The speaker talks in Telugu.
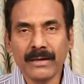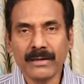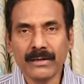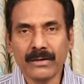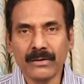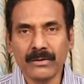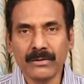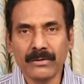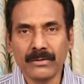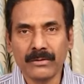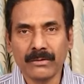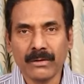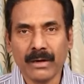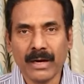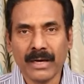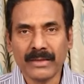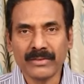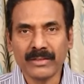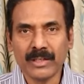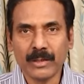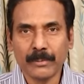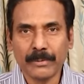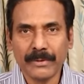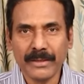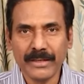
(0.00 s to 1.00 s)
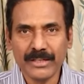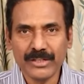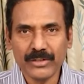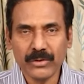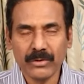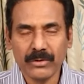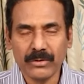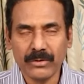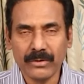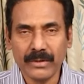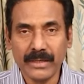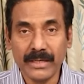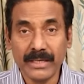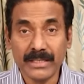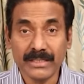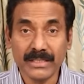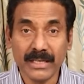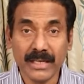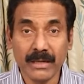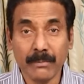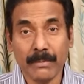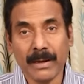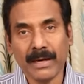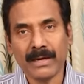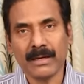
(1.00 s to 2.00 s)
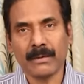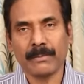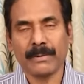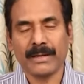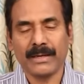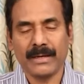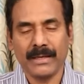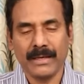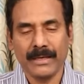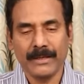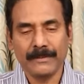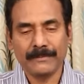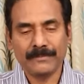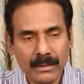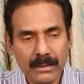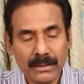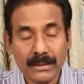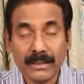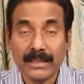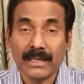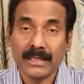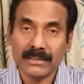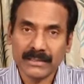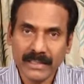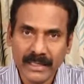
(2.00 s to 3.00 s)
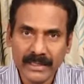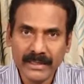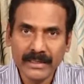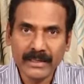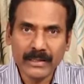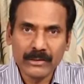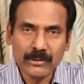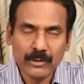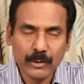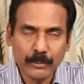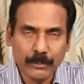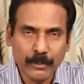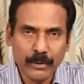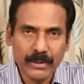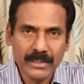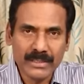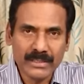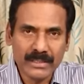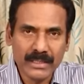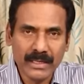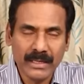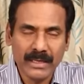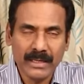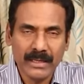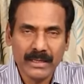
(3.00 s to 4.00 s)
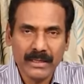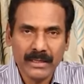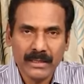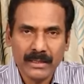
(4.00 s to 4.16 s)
బ్యాలెట్లు ఆంధ్రప్రదేశ్లో ఈసారి బాగా పడ్డాయి గత ఎన్నికలతో పోలిస్తే